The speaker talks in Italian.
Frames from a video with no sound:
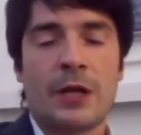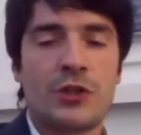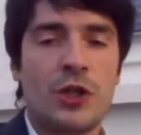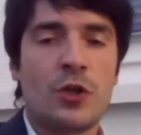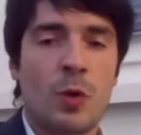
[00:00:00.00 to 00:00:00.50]

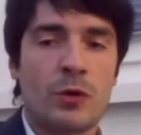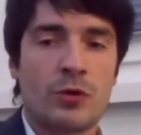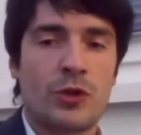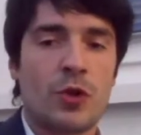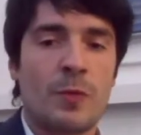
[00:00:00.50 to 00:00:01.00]

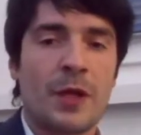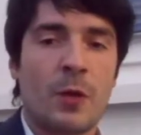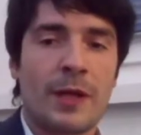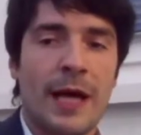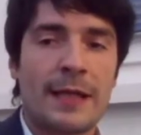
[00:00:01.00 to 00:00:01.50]
300-400
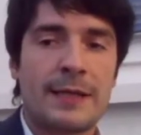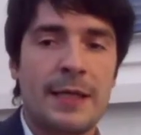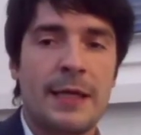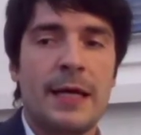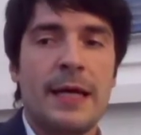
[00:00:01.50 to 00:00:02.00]
metri
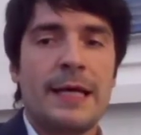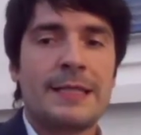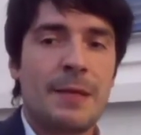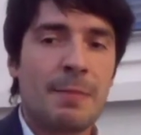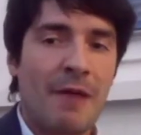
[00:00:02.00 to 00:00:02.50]
quadrati
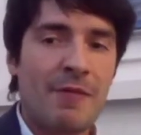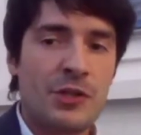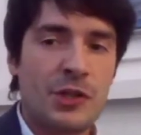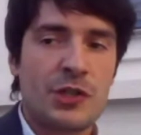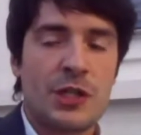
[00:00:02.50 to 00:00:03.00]

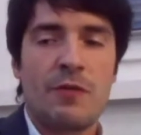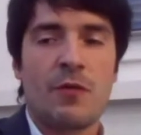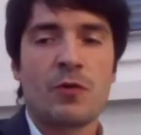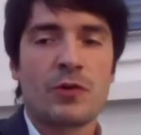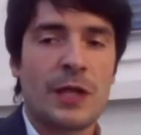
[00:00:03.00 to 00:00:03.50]
sembrava
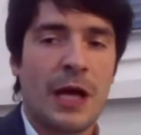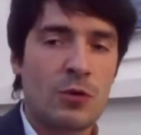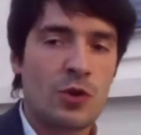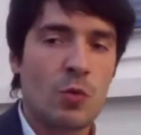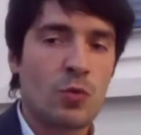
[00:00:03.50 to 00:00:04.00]
eccessivo
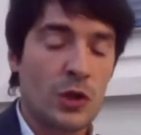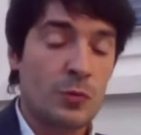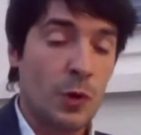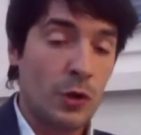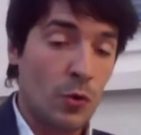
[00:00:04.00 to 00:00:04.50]
considerando già un
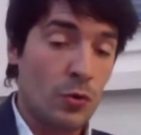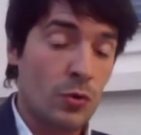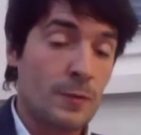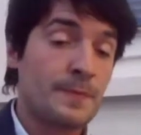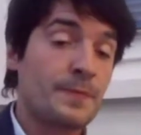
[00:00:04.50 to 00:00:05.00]
turismo
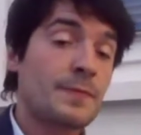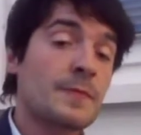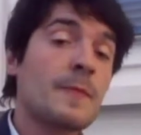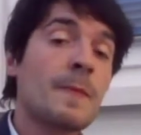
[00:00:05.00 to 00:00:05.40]
ridotto.